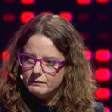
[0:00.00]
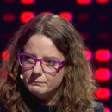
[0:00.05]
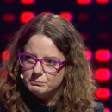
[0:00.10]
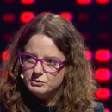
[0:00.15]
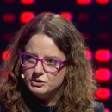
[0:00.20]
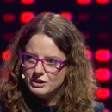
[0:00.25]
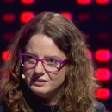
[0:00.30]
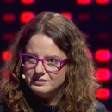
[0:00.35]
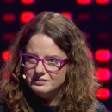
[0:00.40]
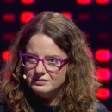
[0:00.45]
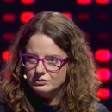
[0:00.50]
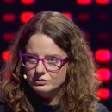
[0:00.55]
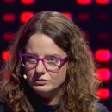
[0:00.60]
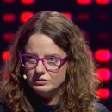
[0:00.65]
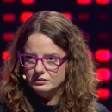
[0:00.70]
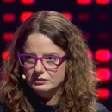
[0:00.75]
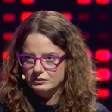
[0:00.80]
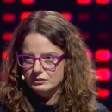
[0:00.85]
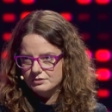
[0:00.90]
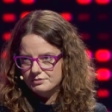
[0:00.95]
przez to,
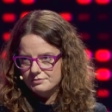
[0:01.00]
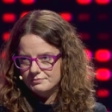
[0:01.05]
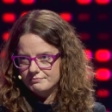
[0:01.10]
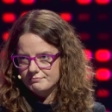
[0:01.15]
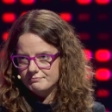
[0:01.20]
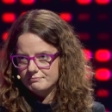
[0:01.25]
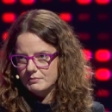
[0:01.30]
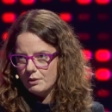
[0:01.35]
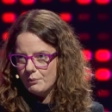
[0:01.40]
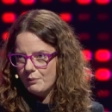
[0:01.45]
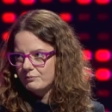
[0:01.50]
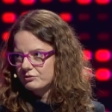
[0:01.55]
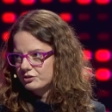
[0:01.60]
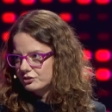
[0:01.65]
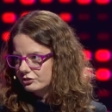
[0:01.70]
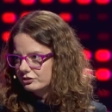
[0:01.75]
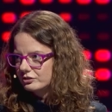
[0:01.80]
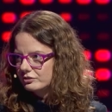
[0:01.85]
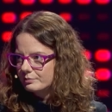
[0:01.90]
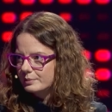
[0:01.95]
co miałam
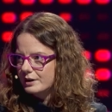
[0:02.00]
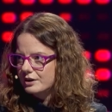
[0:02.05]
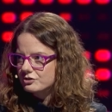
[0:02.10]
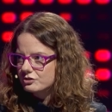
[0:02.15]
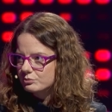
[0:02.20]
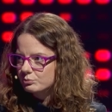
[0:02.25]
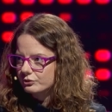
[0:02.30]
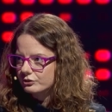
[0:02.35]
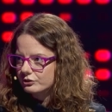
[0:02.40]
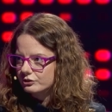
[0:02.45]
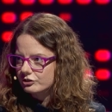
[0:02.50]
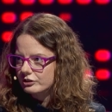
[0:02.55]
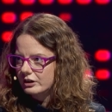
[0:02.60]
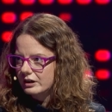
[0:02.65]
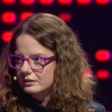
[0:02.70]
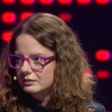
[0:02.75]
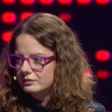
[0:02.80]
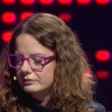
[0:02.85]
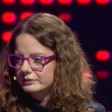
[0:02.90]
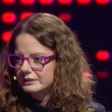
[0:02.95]
wcześniej w branży
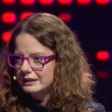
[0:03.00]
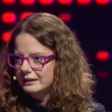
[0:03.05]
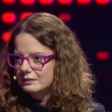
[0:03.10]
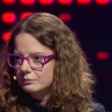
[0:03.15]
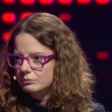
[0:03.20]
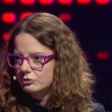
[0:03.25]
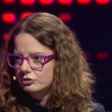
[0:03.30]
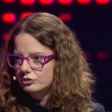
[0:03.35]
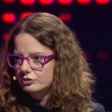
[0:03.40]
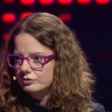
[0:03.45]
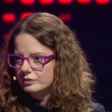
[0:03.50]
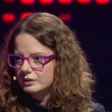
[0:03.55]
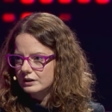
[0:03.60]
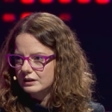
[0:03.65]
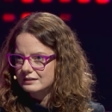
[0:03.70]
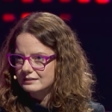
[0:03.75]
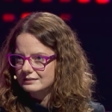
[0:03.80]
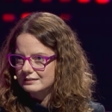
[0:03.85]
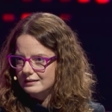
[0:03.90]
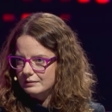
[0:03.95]
muzycznej, to wydaje mi się, że w
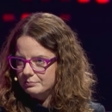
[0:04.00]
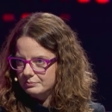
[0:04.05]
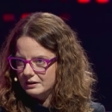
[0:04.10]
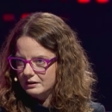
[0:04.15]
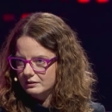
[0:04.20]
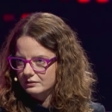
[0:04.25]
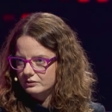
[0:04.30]
grach jest lepiej.